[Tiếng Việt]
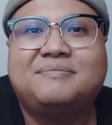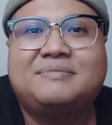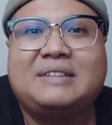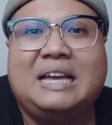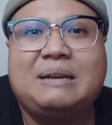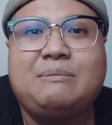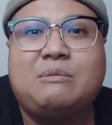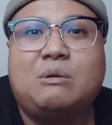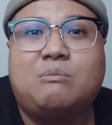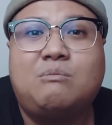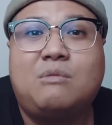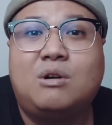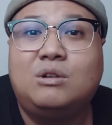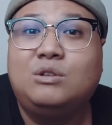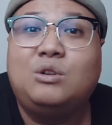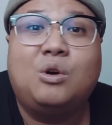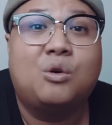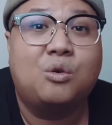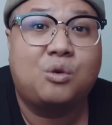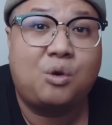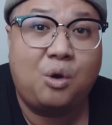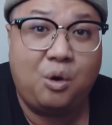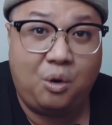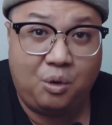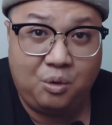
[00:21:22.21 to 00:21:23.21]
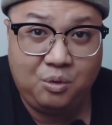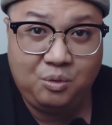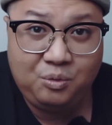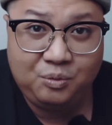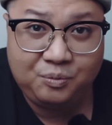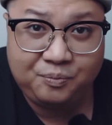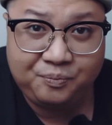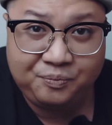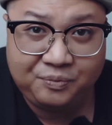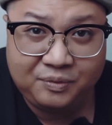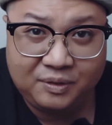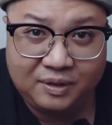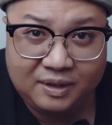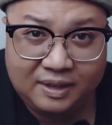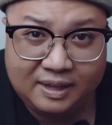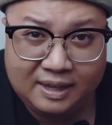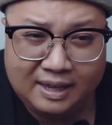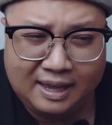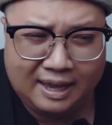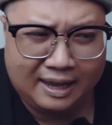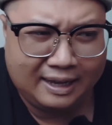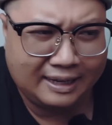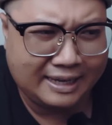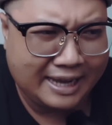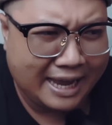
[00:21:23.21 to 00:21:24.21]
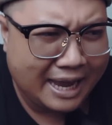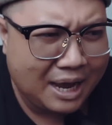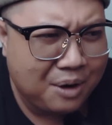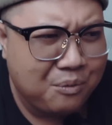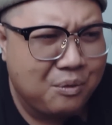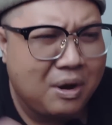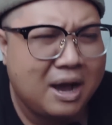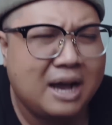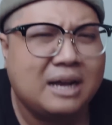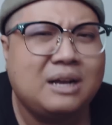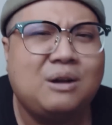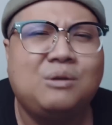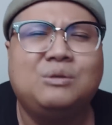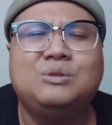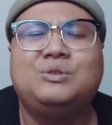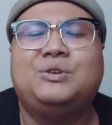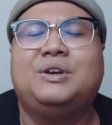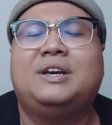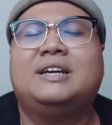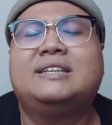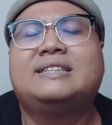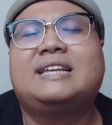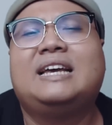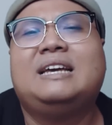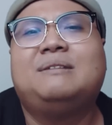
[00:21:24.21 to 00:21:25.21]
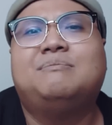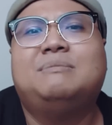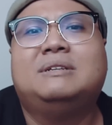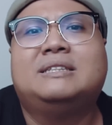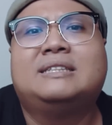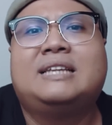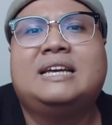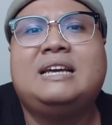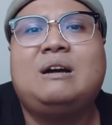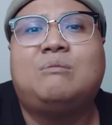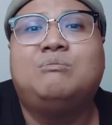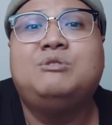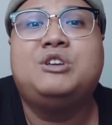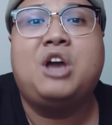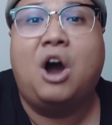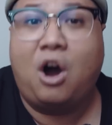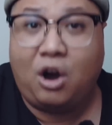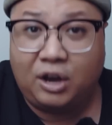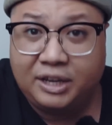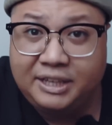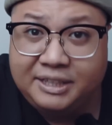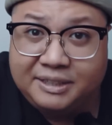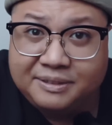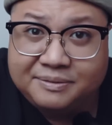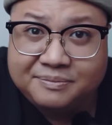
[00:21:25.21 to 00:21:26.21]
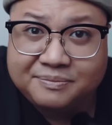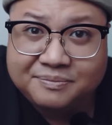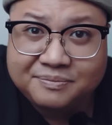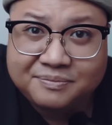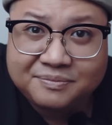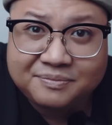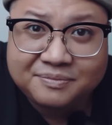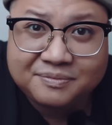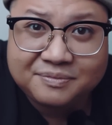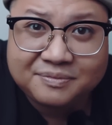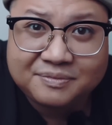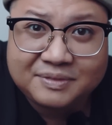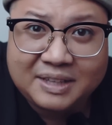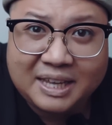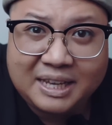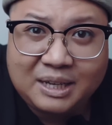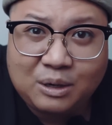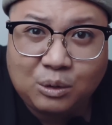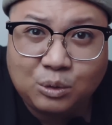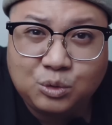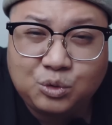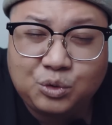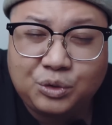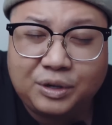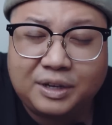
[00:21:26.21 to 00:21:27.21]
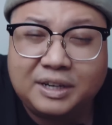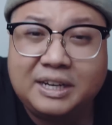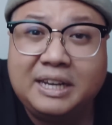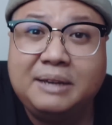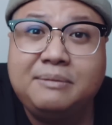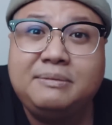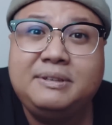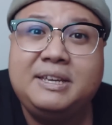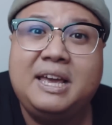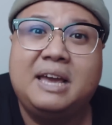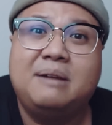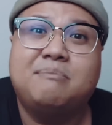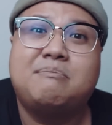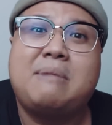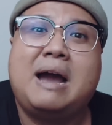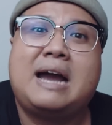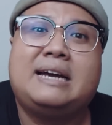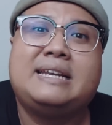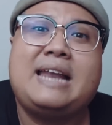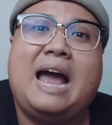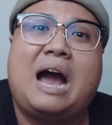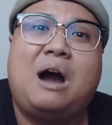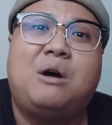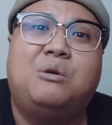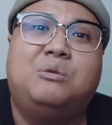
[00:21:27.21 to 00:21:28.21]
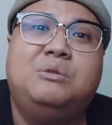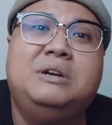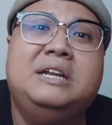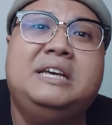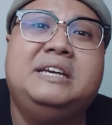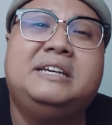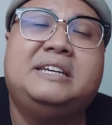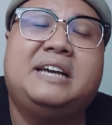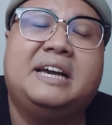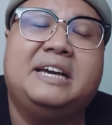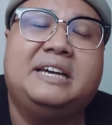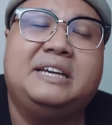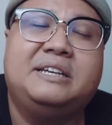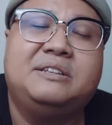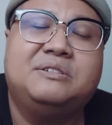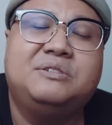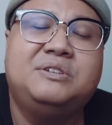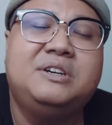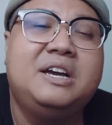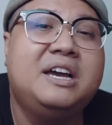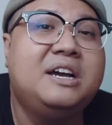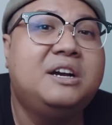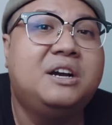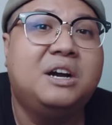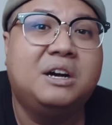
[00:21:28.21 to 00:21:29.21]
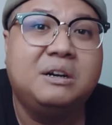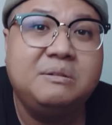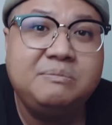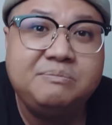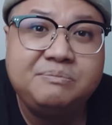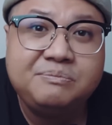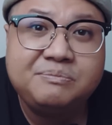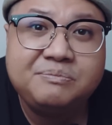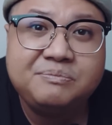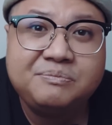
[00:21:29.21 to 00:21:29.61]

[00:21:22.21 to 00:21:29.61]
thấy một món đồ cổ nghe qua câu chuyện này mình thấy ông giỏi thấy câu chuyện liêm về ma đạo ly kỳ nó ghê gớm